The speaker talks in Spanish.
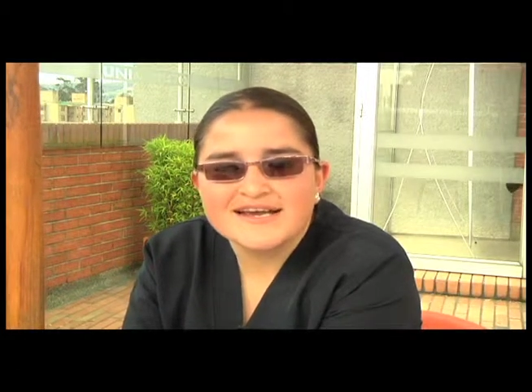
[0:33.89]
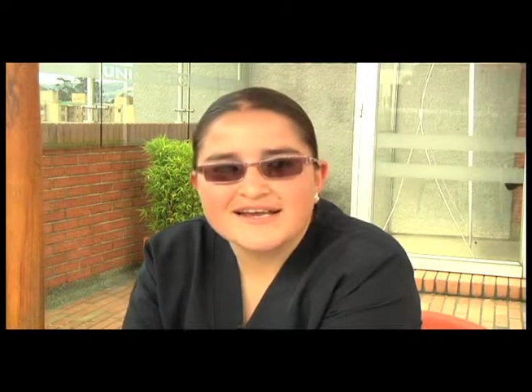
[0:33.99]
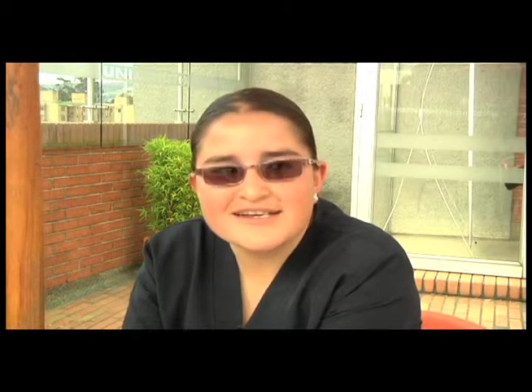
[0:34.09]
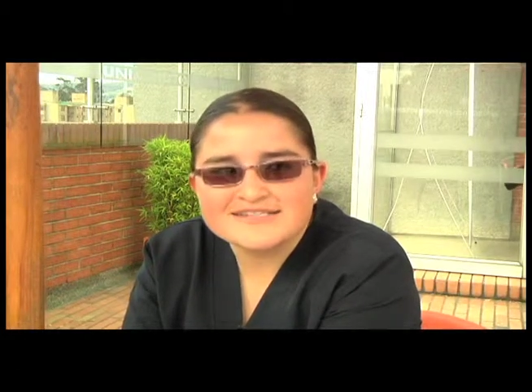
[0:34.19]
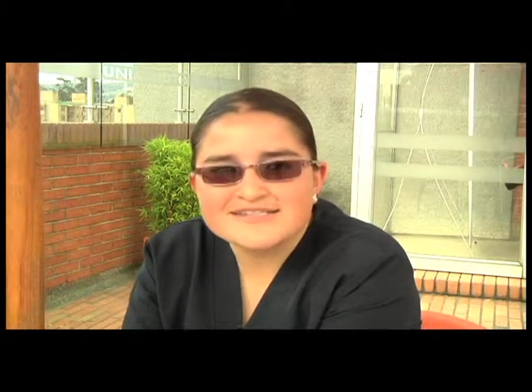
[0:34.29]

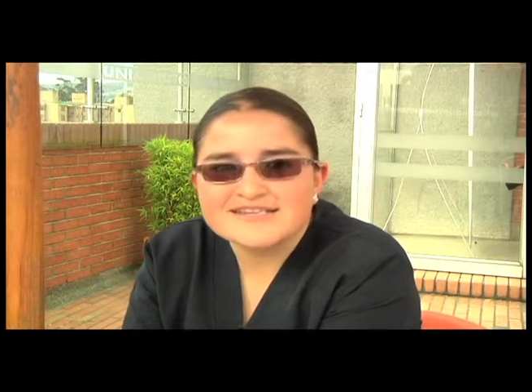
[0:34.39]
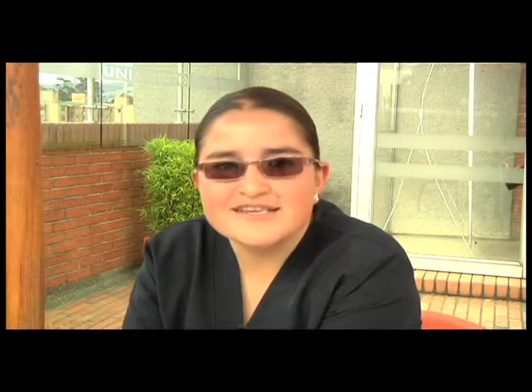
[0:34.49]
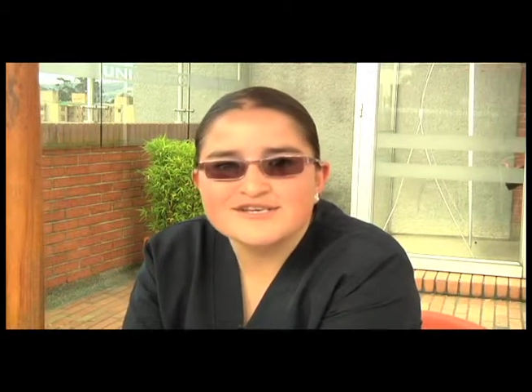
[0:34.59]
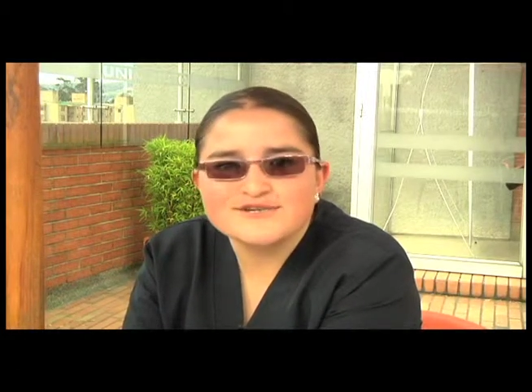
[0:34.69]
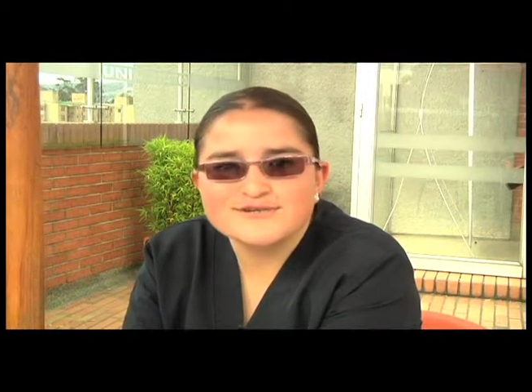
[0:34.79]
Gracias
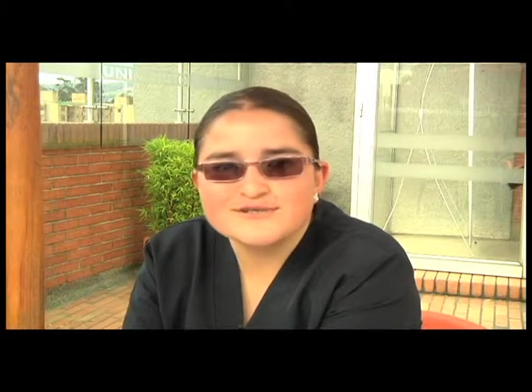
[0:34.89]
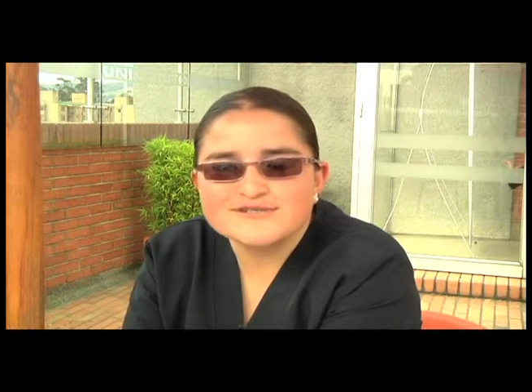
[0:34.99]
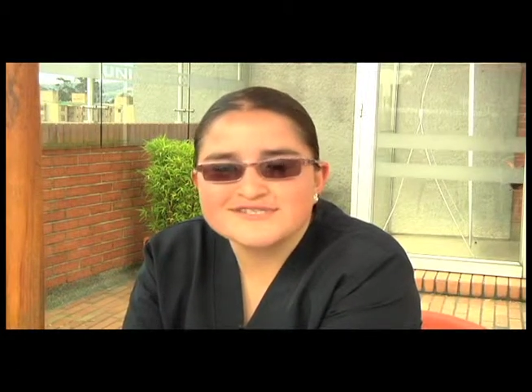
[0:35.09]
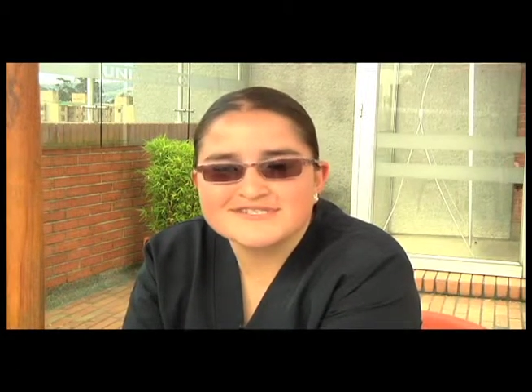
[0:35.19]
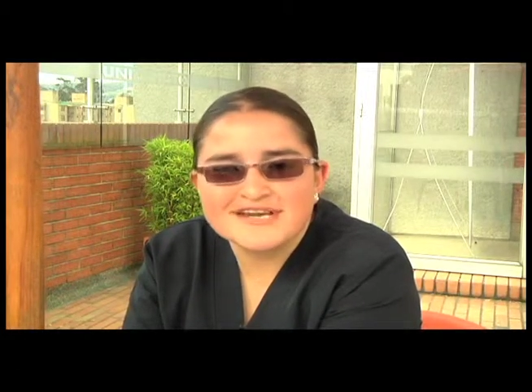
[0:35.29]
a Dios
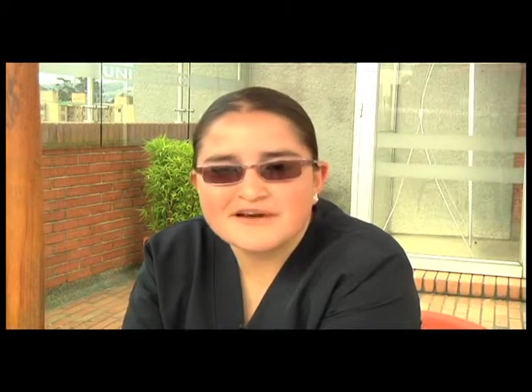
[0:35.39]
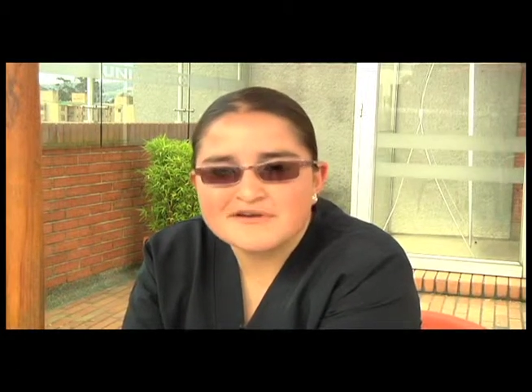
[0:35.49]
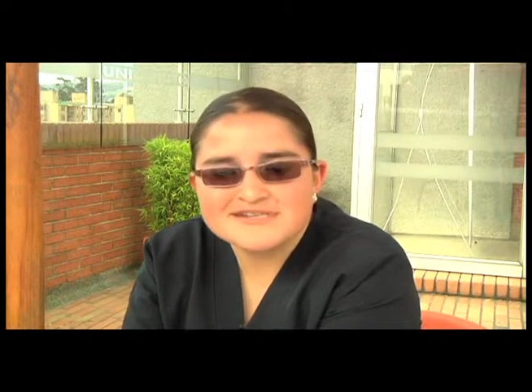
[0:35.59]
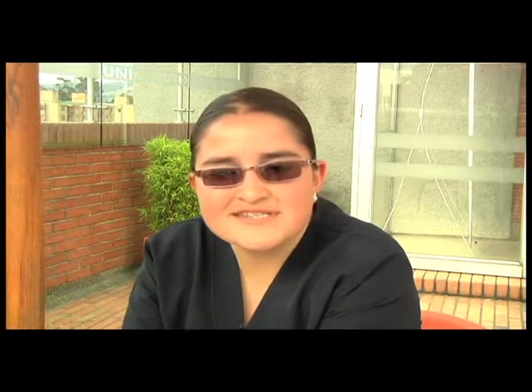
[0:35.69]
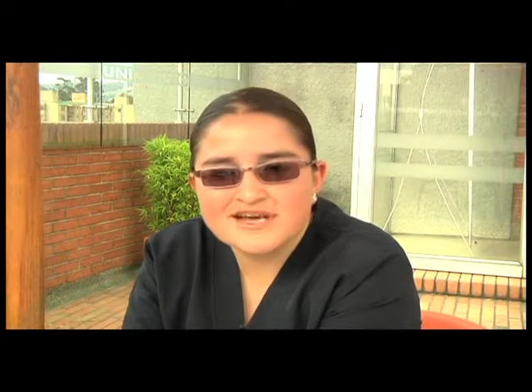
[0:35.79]
ya he
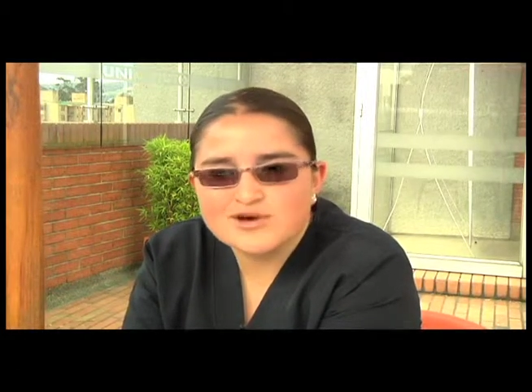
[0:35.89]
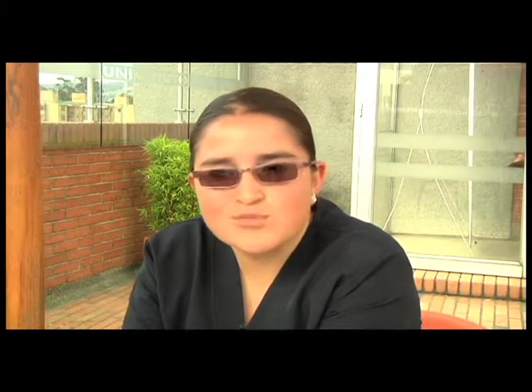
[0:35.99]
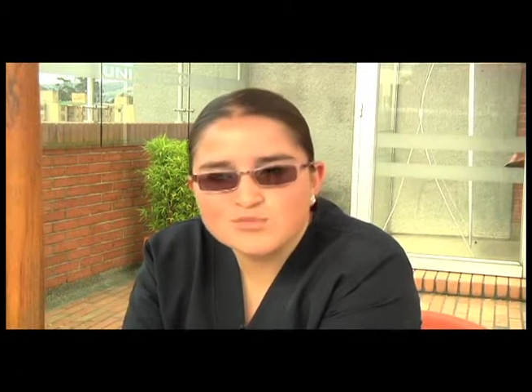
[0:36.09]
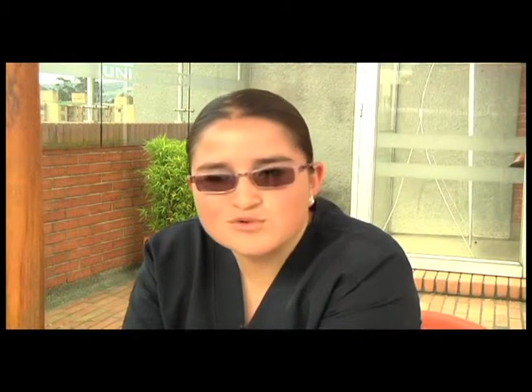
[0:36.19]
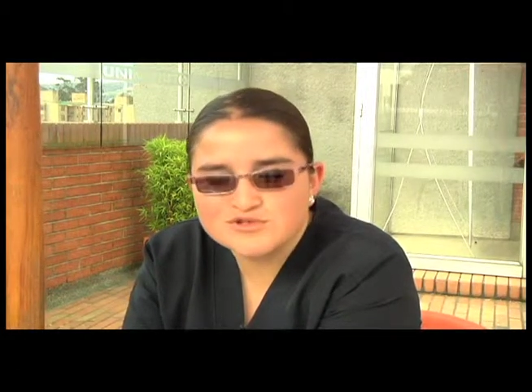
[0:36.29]

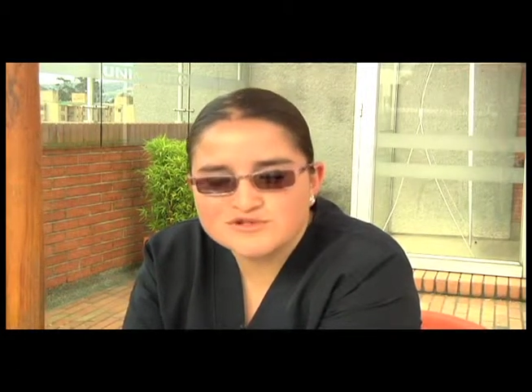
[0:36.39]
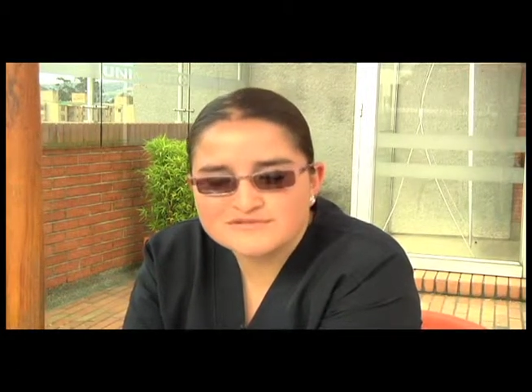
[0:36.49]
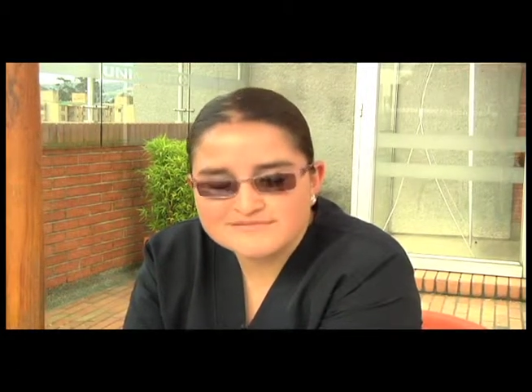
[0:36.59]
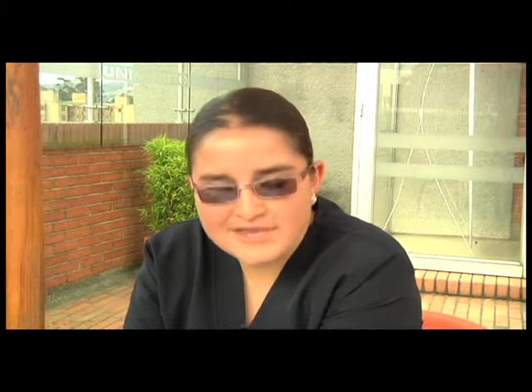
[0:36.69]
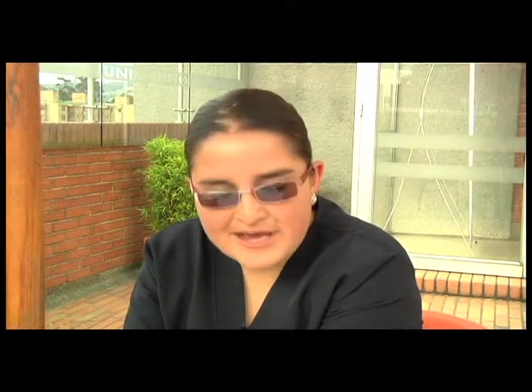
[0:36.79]
avanzado mucho.